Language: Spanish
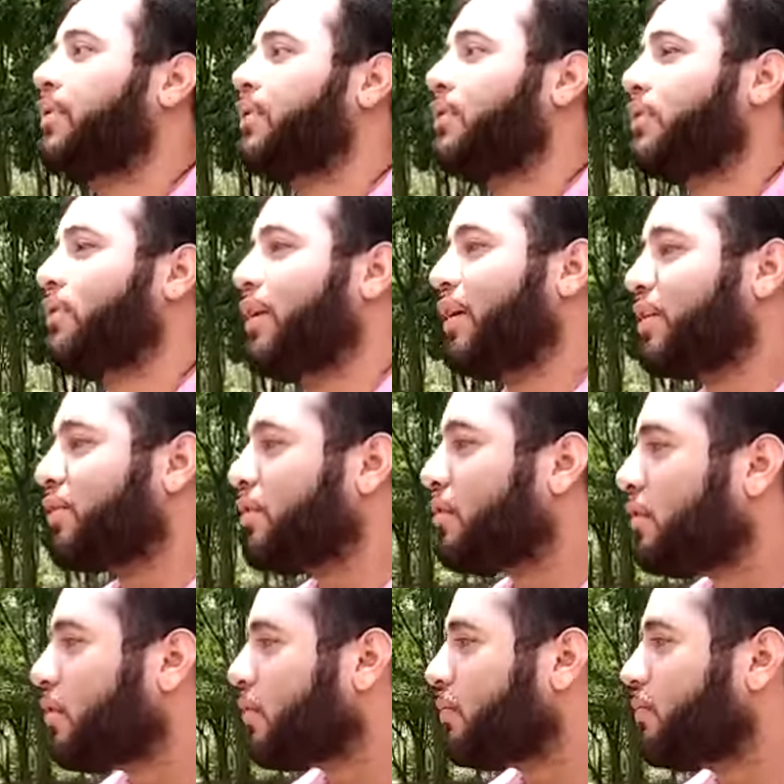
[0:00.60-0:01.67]
Pues, de
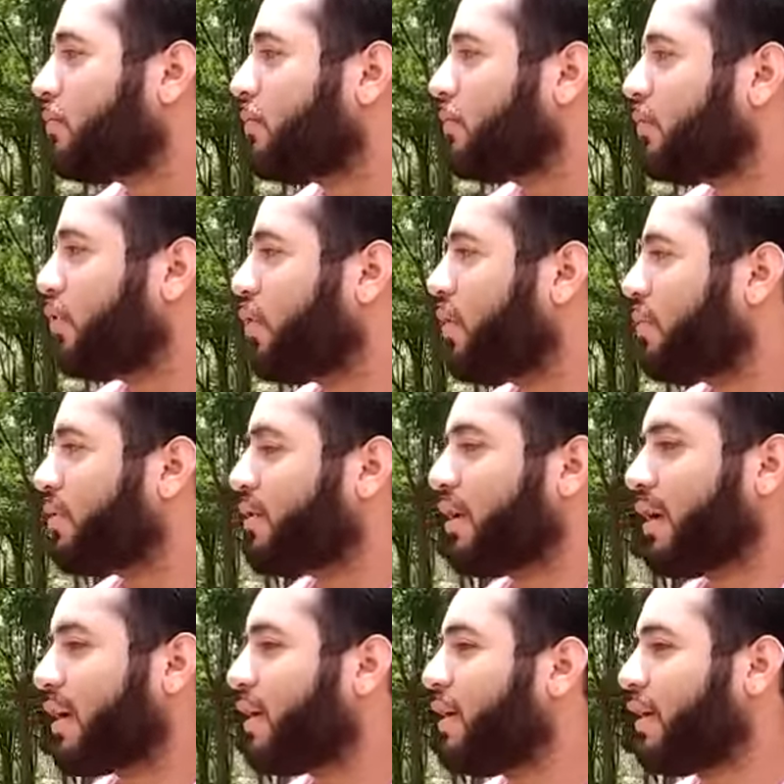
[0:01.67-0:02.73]
hecho yo vivo
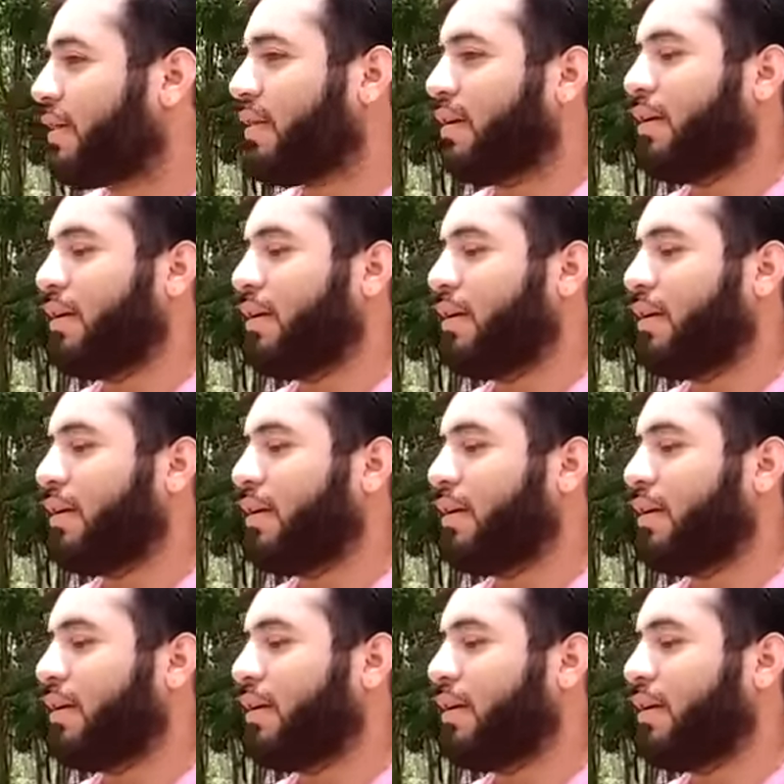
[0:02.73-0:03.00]
cerca de,